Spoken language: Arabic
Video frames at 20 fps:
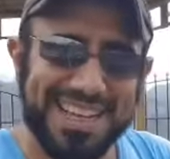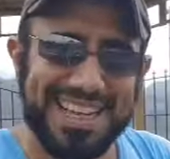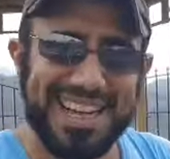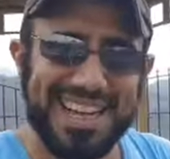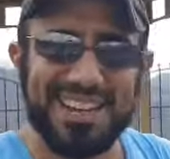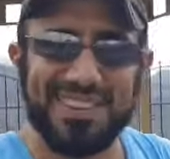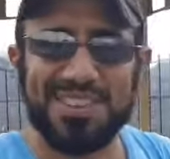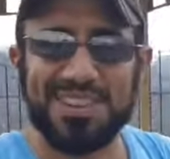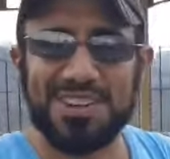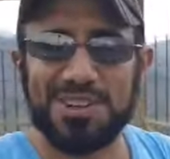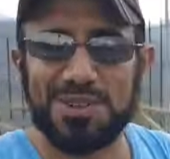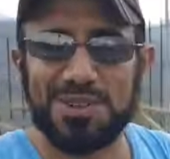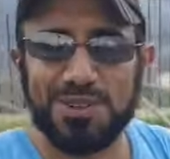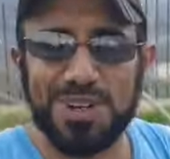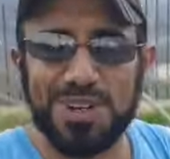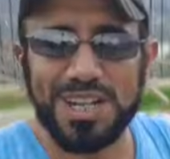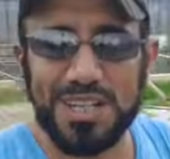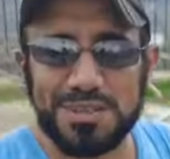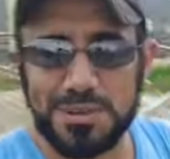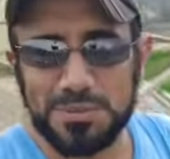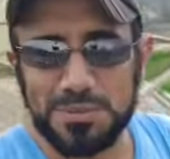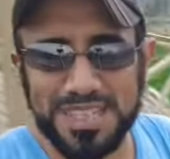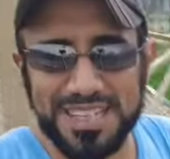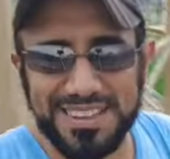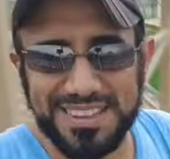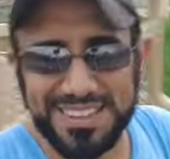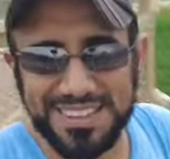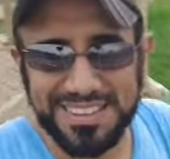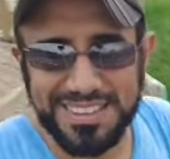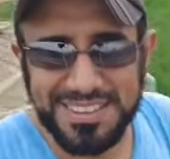كان ضرره اكبر
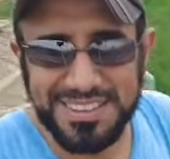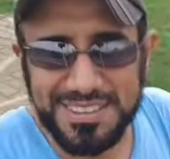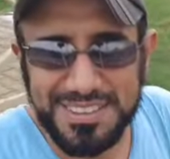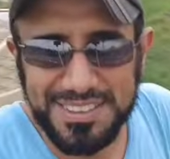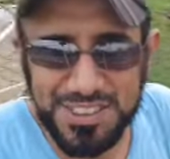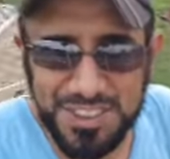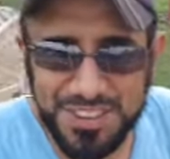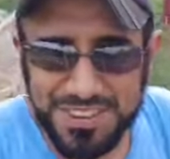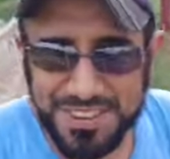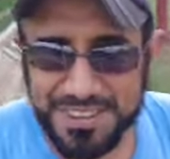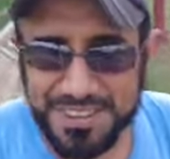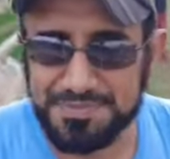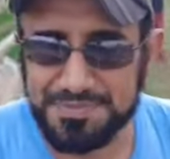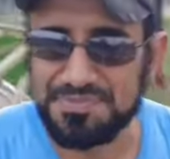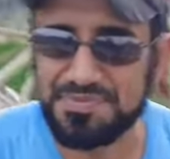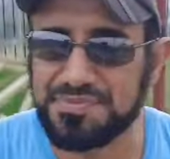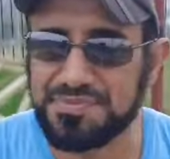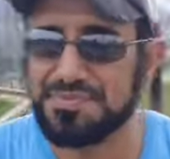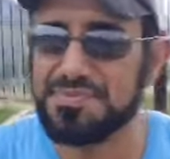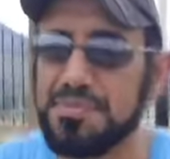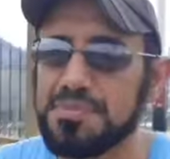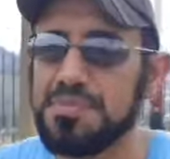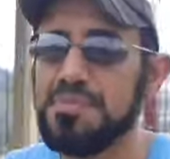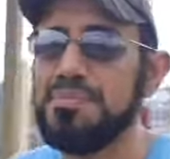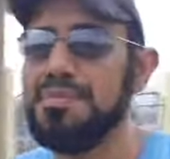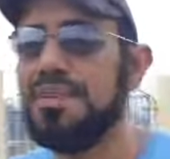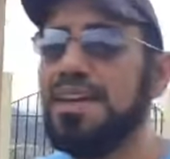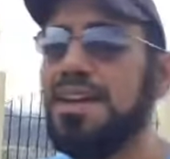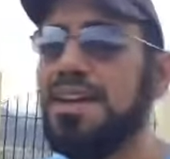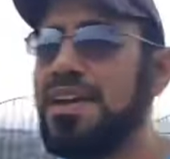بكثير جدا
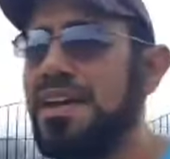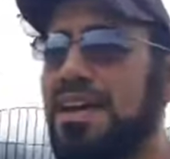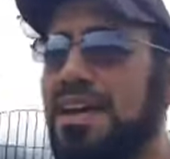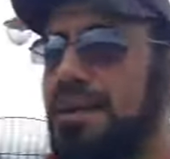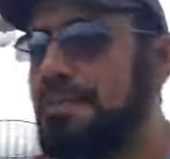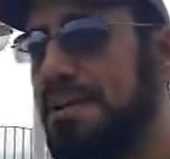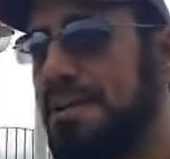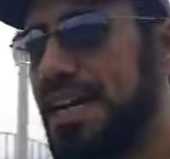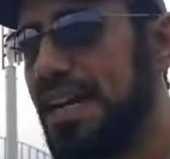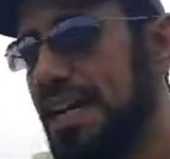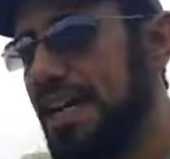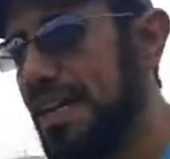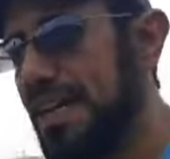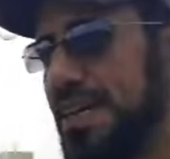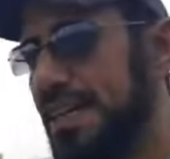بناء